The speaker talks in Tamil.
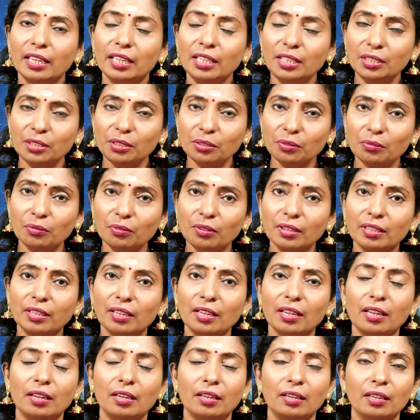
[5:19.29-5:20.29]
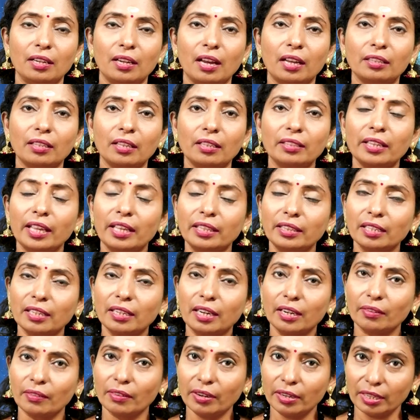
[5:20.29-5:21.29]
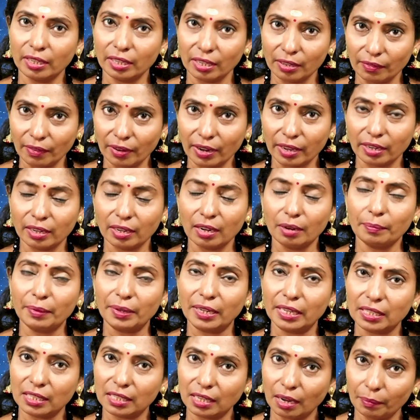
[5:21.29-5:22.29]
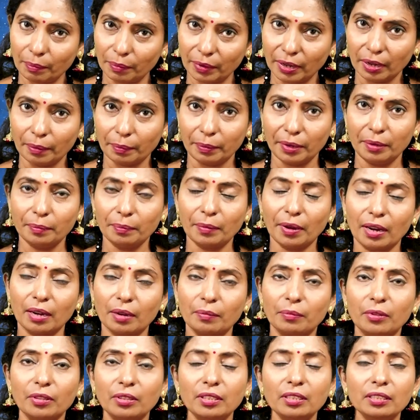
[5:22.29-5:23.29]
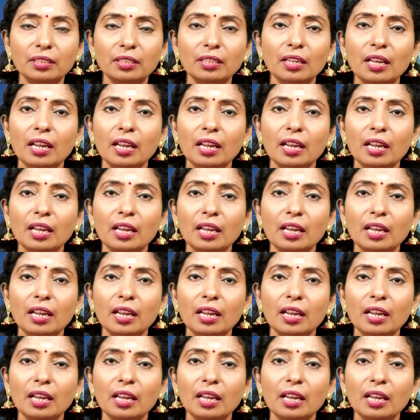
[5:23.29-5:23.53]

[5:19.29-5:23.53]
இன்று உங்களுக்கு அதாவது எந்த கடவுளை நீங்கள் வணங்கினால் மிக சிறப்பு அப்படின்னு பார்க்கும்பொழுது